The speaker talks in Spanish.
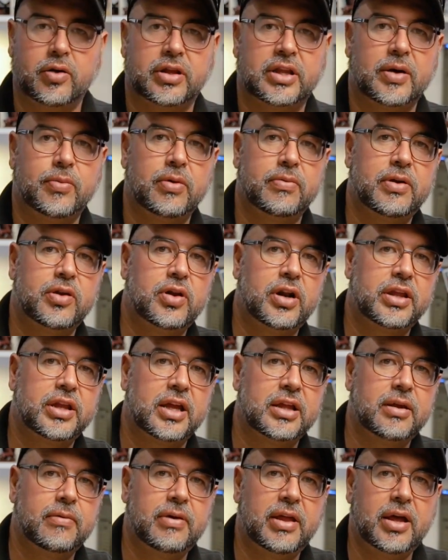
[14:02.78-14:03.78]
Nos estamos viendo en el
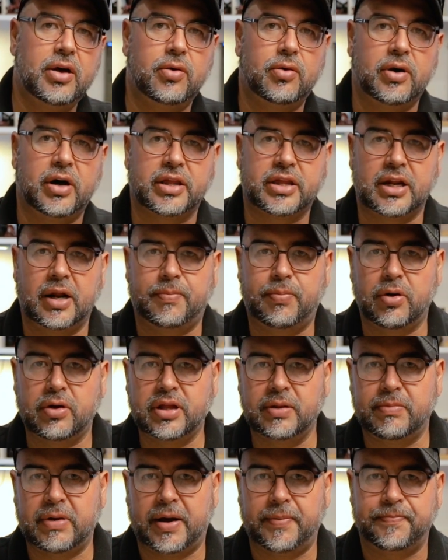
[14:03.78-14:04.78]
siguiente video. Hasta la
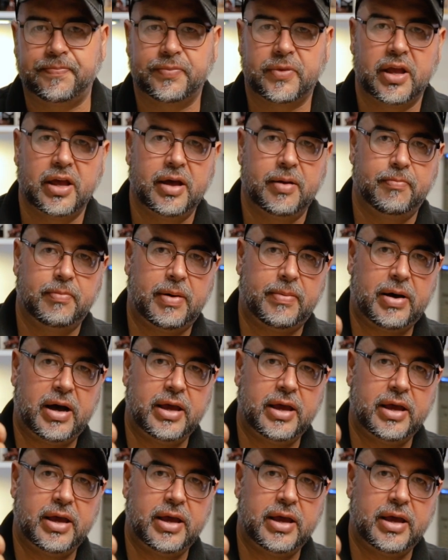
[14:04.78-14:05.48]
próxima. Bye